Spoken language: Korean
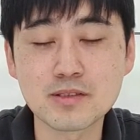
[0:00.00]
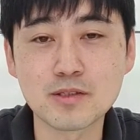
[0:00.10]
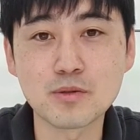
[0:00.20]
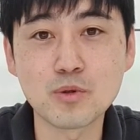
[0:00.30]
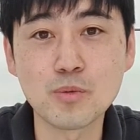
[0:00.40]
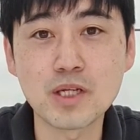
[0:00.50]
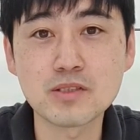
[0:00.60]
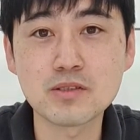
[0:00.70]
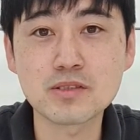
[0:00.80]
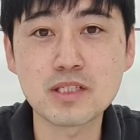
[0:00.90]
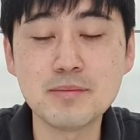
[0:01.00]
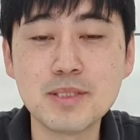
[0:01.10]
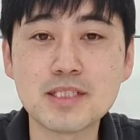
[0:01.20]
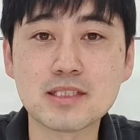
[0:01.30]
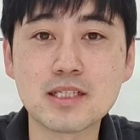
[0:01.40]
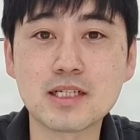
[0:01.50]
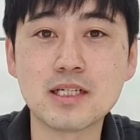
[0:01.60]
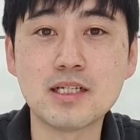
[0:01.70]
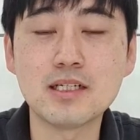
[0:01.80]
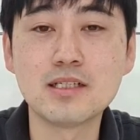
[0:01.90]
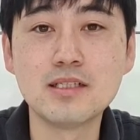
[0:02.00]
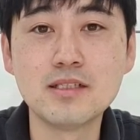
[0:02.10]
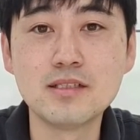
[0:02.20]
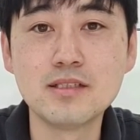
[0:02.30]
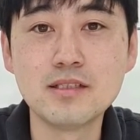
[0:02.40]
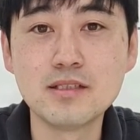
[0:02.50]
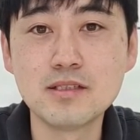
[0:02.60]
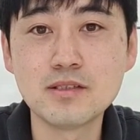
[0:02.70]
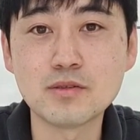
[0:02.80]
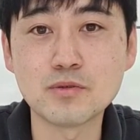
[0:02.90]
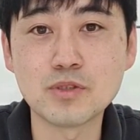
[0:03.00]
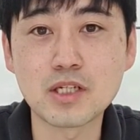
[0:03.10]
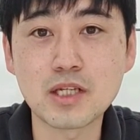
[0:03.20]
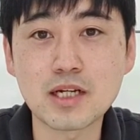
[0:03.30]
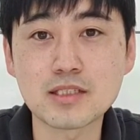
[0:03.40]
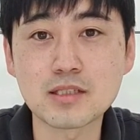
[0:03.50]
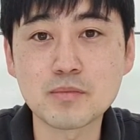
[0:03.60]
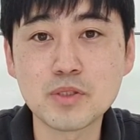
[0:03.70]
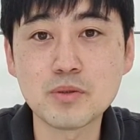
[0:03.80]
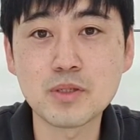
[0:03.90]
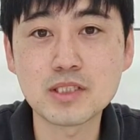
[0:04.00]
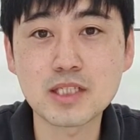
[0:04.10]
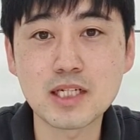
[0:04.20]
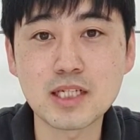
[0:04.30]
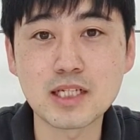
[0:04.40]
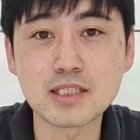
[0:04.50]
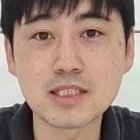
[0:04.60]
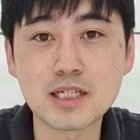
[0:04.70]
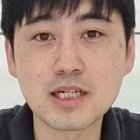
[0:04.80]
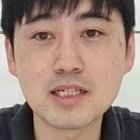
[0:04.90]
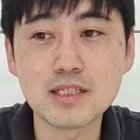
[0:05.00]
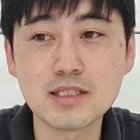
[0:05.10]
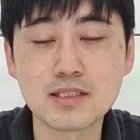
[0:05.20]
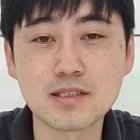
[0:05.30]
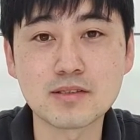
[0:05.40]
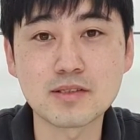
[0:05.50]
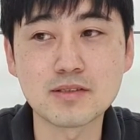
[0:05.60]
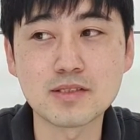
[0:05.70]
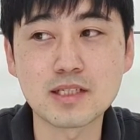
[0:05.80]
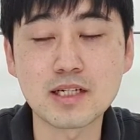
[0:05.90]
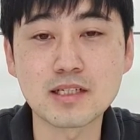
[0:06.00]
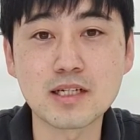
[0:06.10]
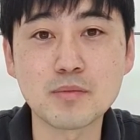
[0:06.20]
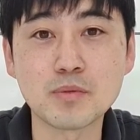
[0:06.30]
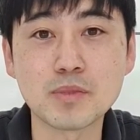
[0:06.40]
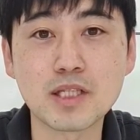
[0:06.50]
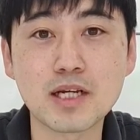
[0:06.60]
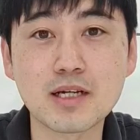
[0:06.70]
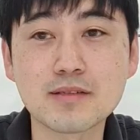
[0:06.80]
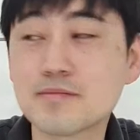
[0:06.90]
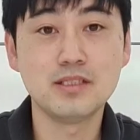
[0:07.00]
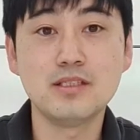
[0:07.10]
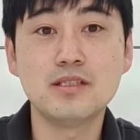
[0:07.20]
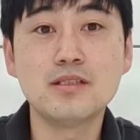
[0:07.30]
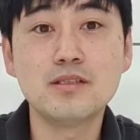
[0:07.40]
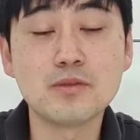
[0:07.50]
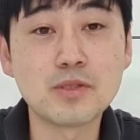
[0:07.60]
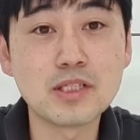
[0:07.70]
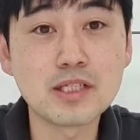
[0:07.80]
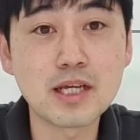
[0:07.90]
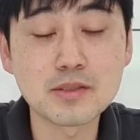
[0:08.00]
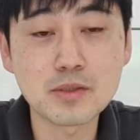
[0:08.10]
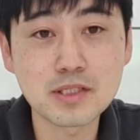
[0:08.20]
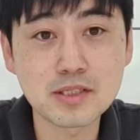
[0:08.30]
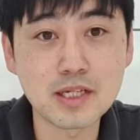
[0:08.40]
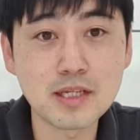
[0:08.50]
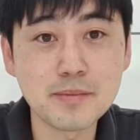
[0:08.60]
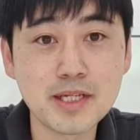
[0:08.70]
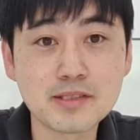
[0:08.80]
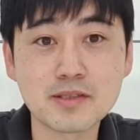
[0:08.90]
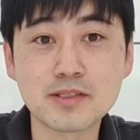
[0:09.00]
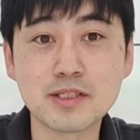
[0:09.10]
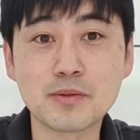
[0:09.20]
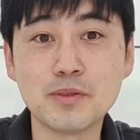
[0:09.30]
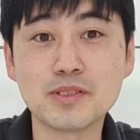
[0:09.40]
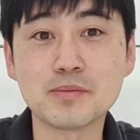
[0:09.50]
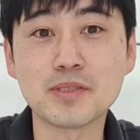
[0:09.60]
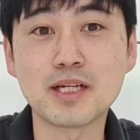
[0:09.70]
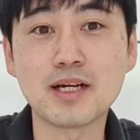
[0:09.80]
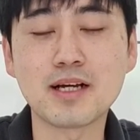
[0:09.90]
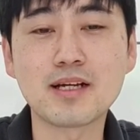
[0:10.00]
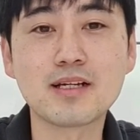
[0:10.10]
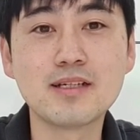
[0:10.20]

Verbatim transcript: 그런 고백적 삶의 자세가 우리에게 가장 필요한 시간이 아닌가 어, 그런 생각을 해봅니다. 우리는 계속해서 예레미야서를 읽고 있습니다.